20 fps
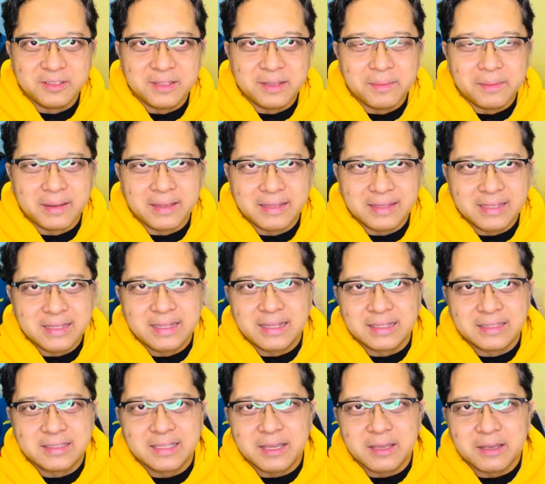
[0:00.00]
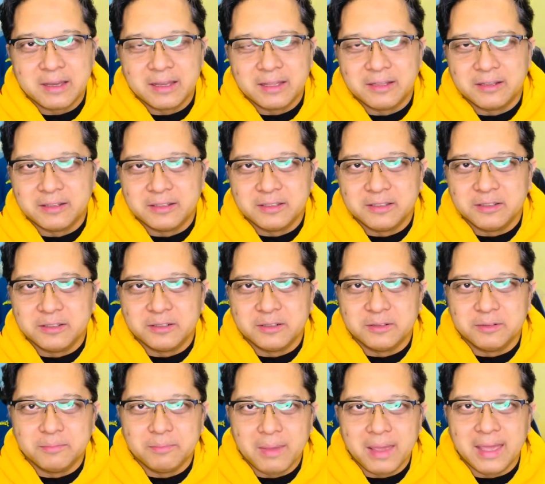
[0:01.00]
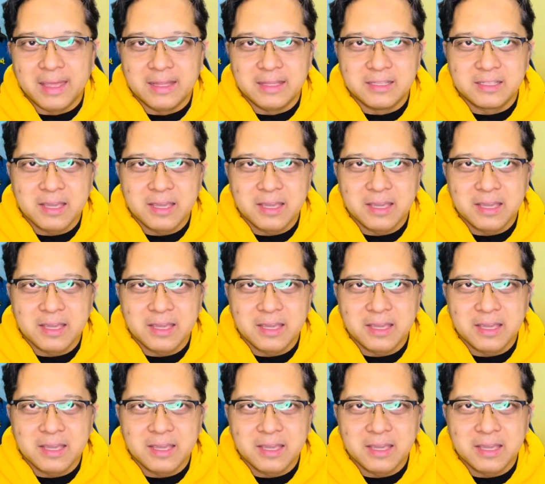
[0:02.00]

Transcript: 'di ba? Hindi lang siya yung ano, yung main.